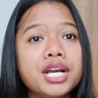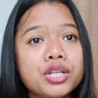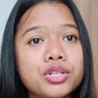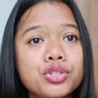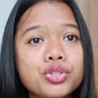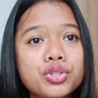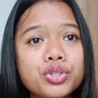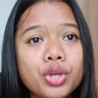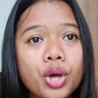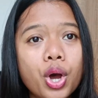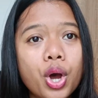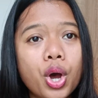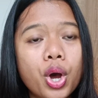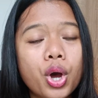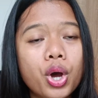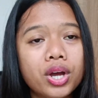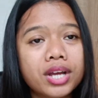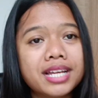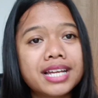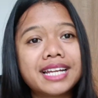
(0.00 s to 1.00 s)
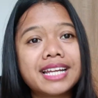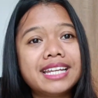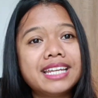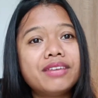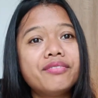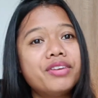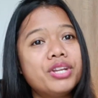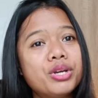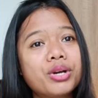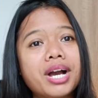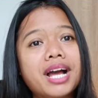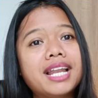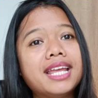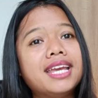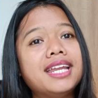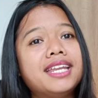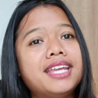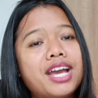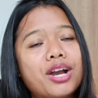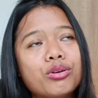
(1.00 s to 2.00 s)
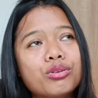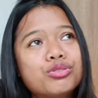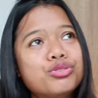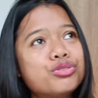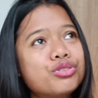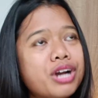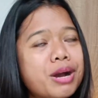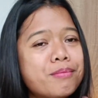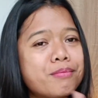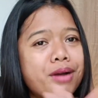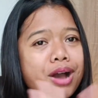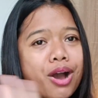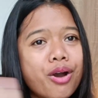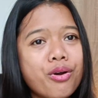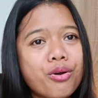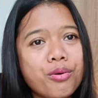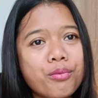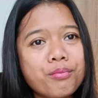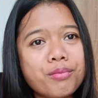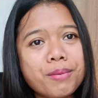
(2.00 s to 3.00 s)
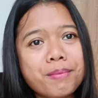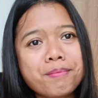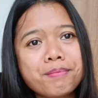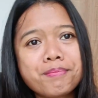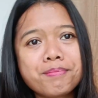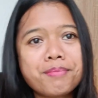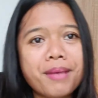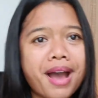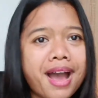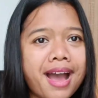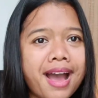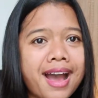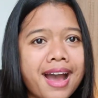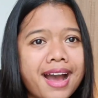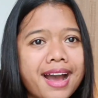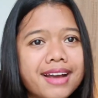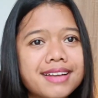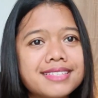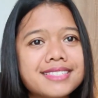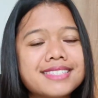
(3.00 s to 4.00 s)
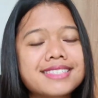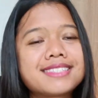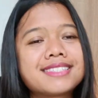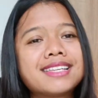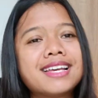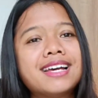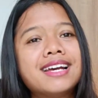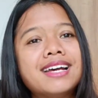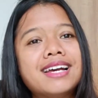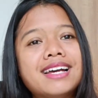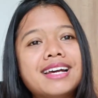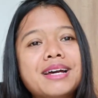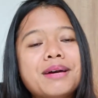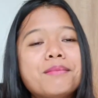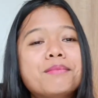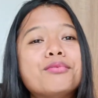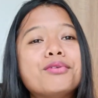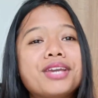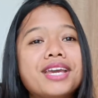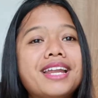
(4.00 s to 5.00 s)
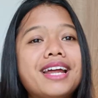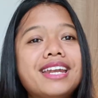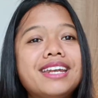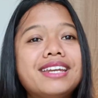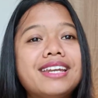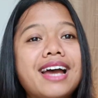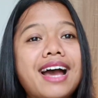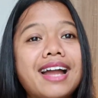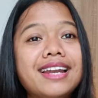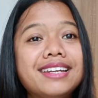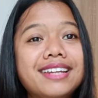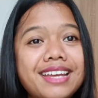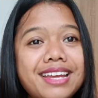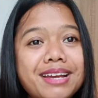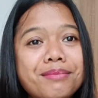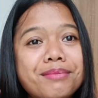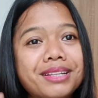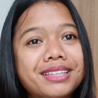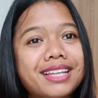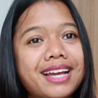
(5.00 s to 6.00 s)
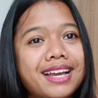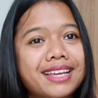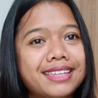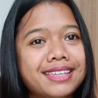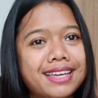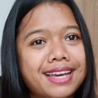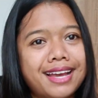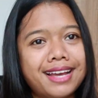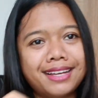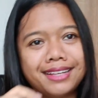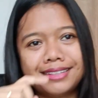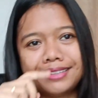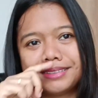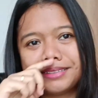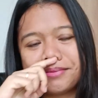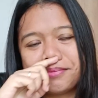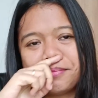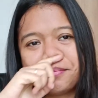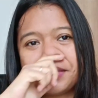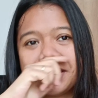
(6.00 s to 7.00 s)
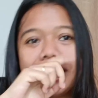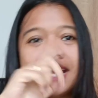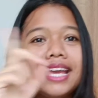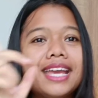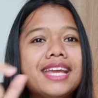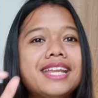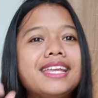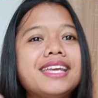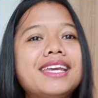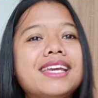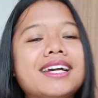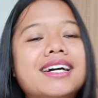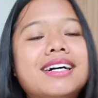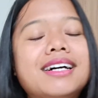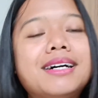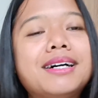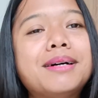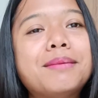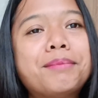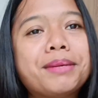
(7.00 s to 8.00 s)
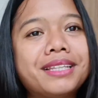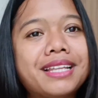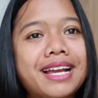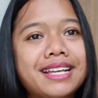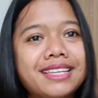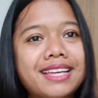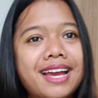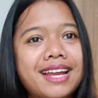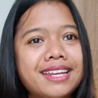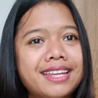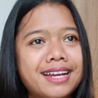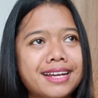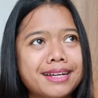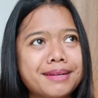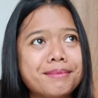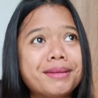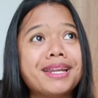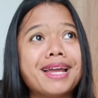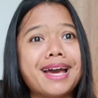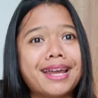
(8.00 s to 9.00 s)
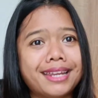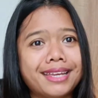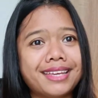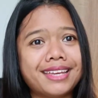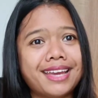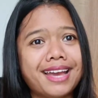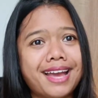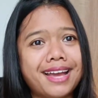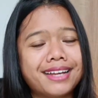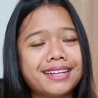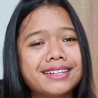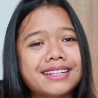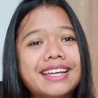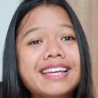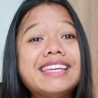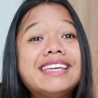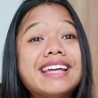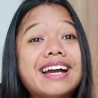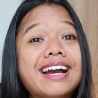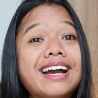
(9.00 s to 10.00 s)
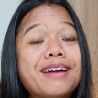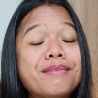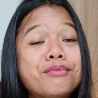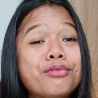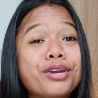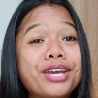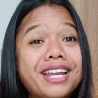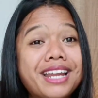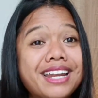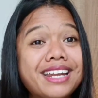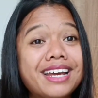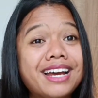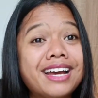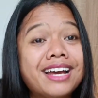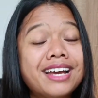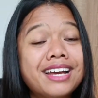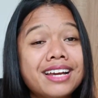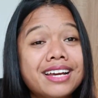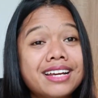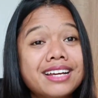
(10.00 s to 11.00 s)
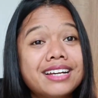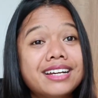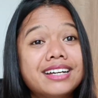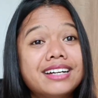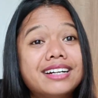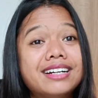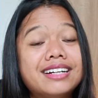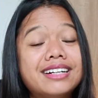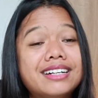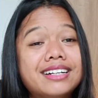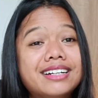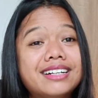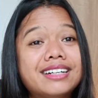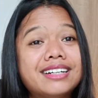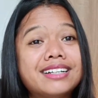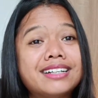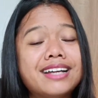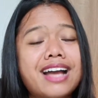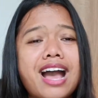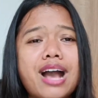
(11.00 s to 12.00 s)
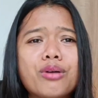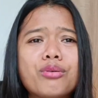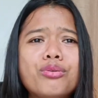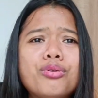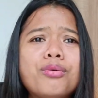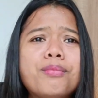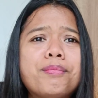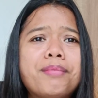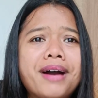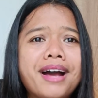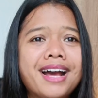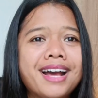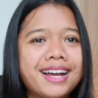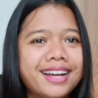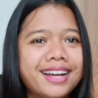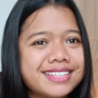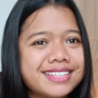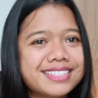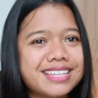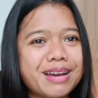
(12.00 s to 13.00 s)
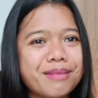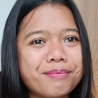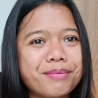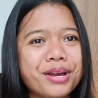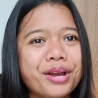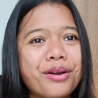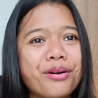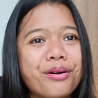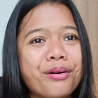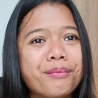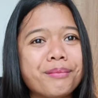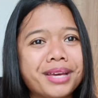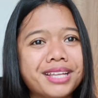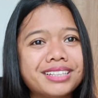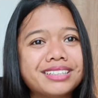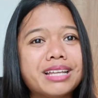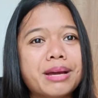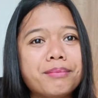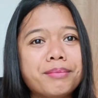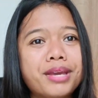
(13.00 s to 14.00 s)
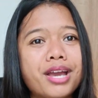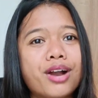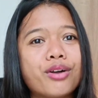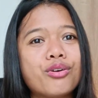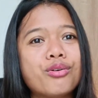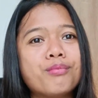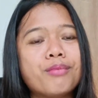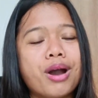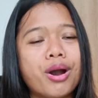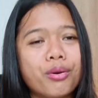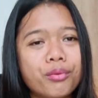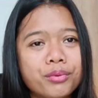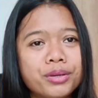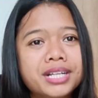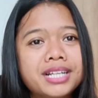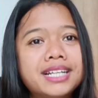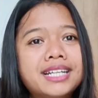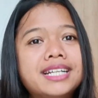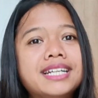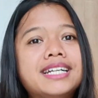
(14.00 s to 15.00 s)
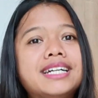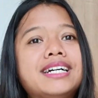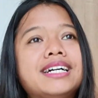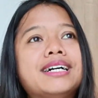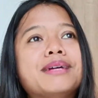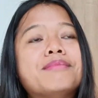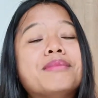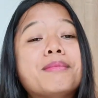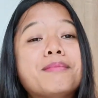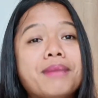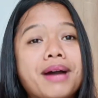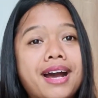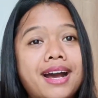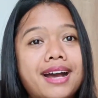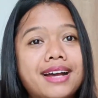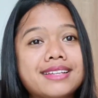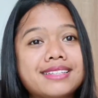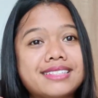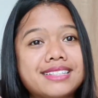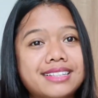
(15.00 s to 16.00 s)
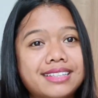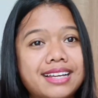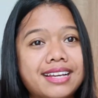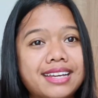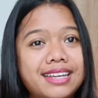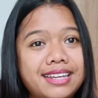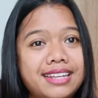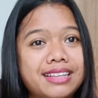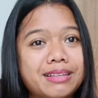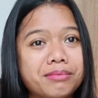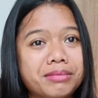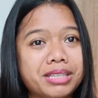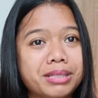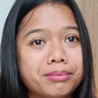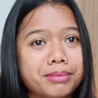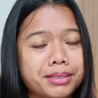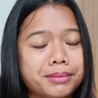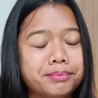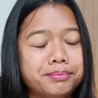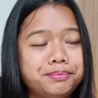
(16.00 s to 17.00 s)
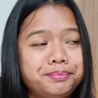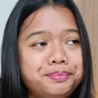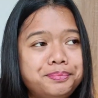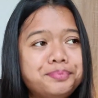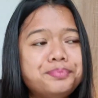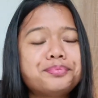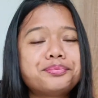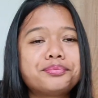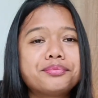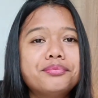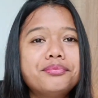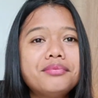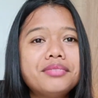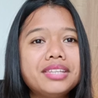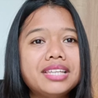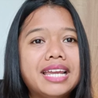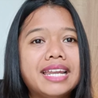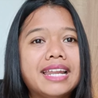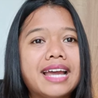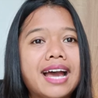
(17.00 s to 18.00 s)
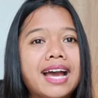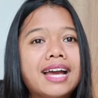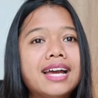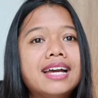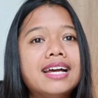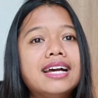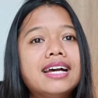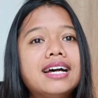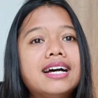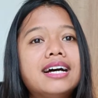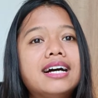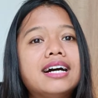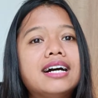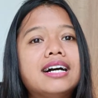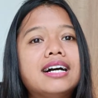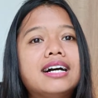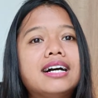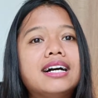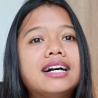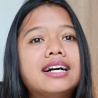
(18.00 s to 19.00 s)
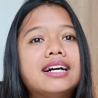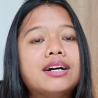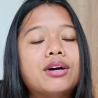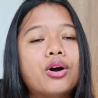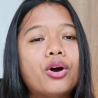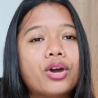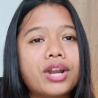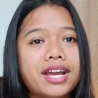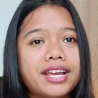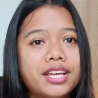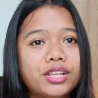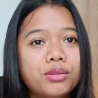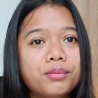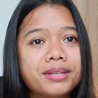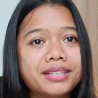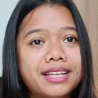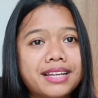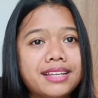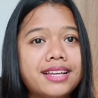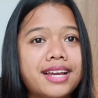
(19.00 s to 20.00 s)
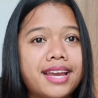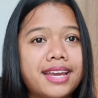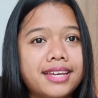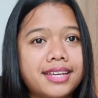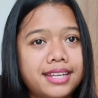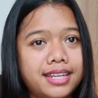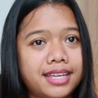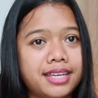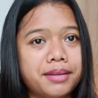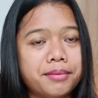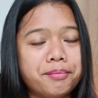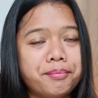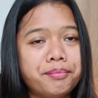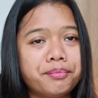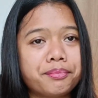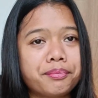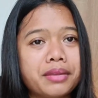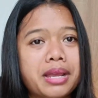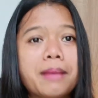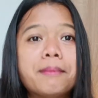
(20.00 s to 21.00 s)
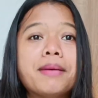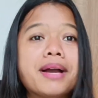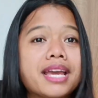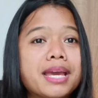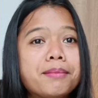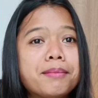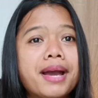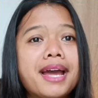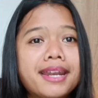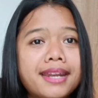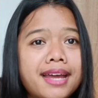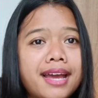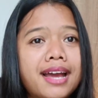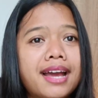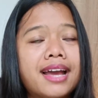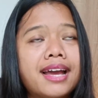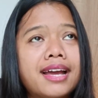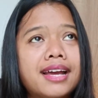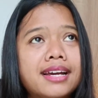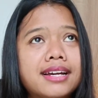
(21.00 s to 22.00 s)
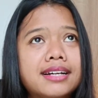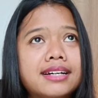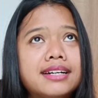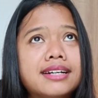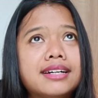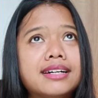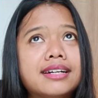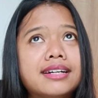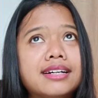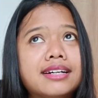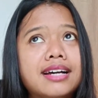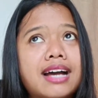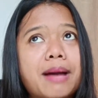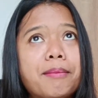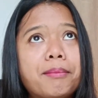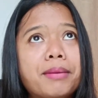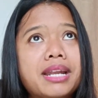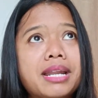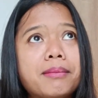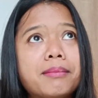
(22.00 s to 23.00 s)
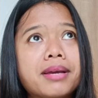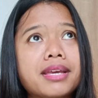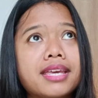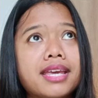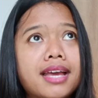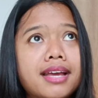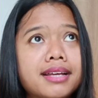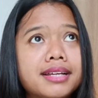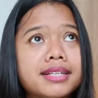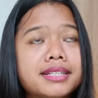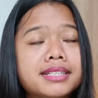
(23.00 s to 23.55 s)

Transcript: So, di video kali ini aku juga mau membahas mungkin ada yang bertanya ini uh, pertanyaan yang menarik ya yang mungkin ada uh, aku lupa siapa yang komen tapi aku mau membahas tentang ini teman-teman nah uh, orangnya tuh bertanya kayak gini bagaimana uh, apa namanya